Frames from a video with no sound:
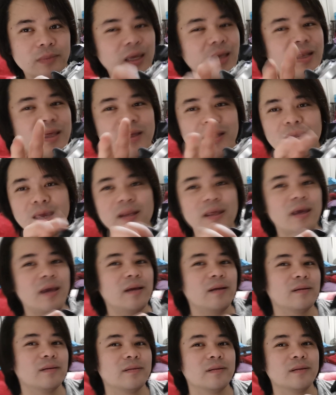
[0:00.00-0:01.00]
แค่นี้แค่นี้
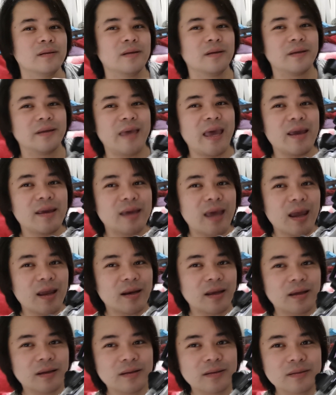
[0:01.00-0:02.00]
เองแก๊กแก๊
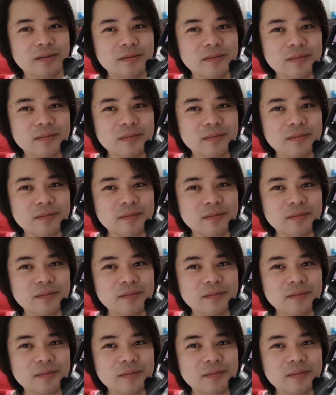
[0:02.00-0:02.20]
กเนี่ย